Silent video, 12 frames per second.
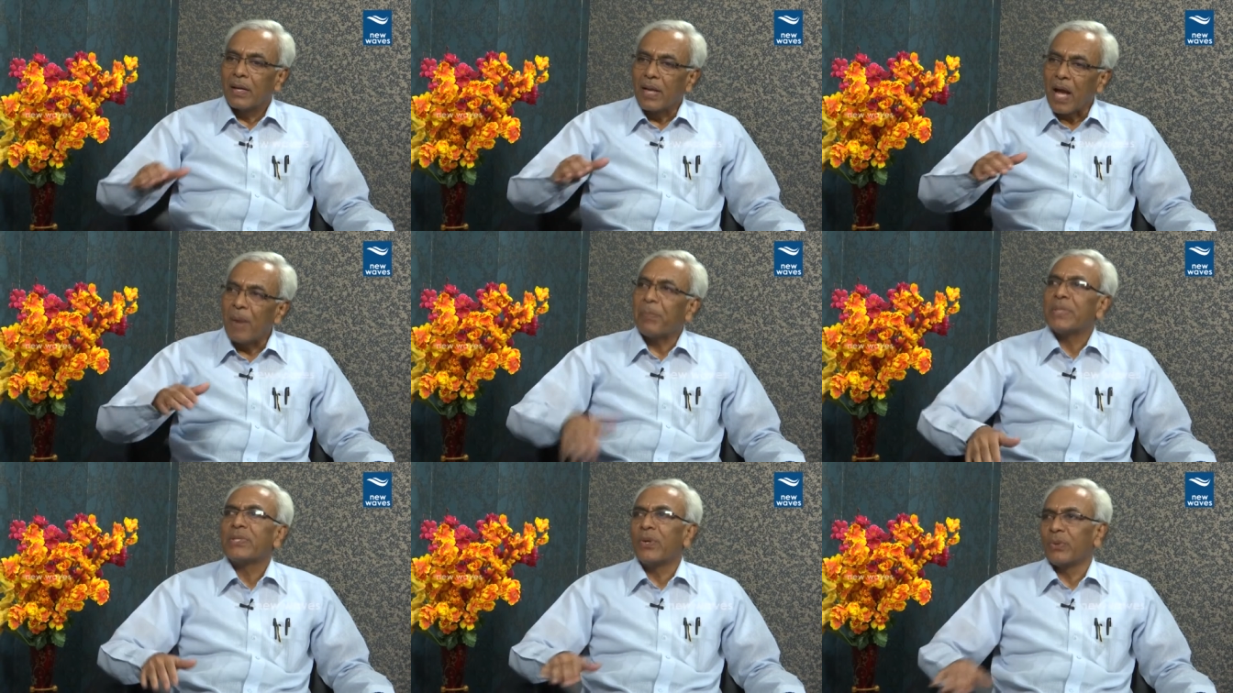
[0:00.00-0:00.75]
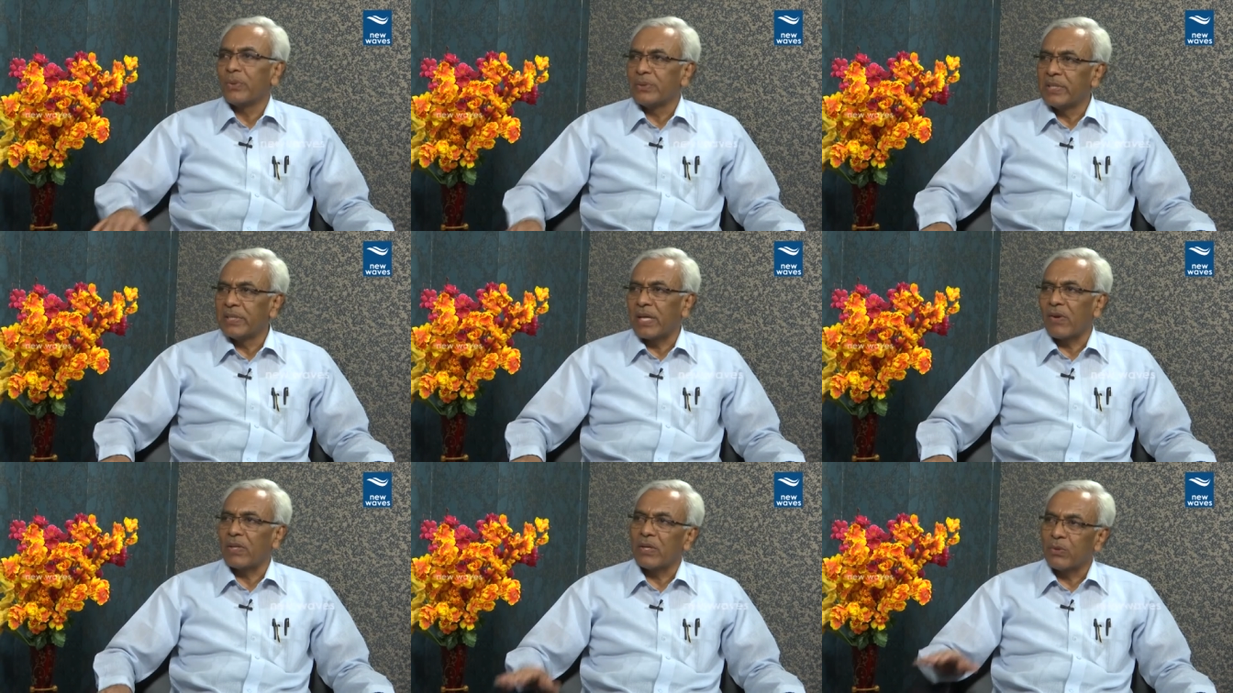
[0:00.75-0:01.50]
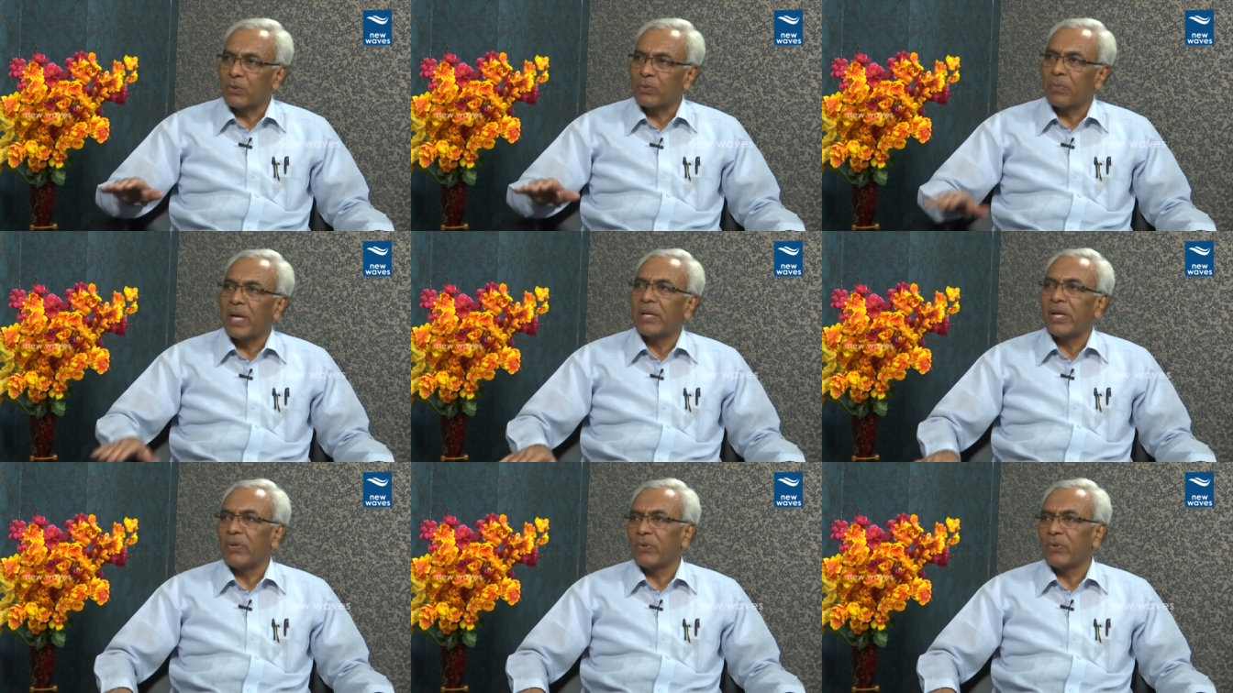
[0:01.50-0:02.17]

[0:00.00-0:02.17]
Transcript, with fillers: క్యాంపస్లోకి వచ్చిన తర్వాత ఉస్మానియా